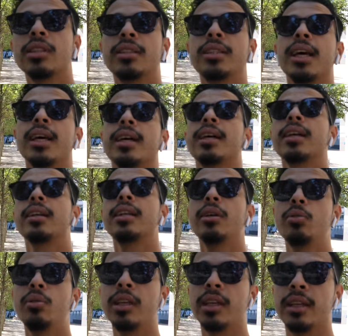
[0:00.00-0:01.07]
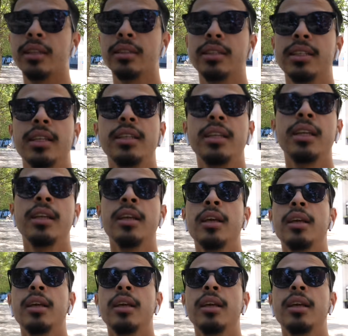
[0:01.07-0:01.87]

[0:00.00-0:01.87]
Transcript: كدار غير لي ويكاند يعني